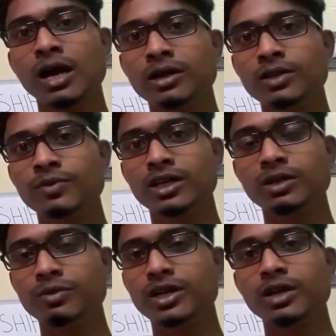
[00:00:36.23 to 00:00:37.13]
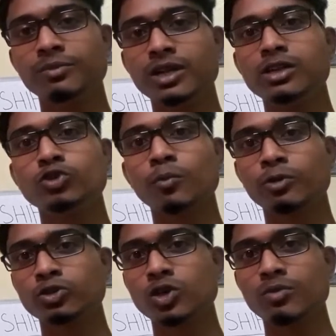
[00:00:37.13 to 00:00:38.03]
ডিফেক্টিভ মিটারে বিল সব
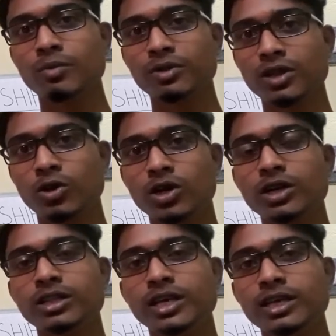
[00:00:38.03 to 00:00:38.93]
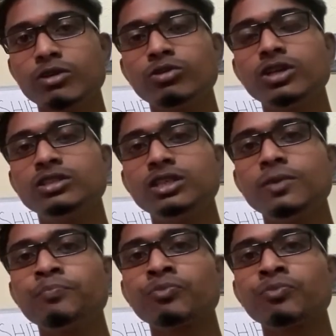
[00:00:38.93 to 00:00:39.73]
কিছু আমি আপনাদের অলরেডি দেখিয়েও দিয়েছি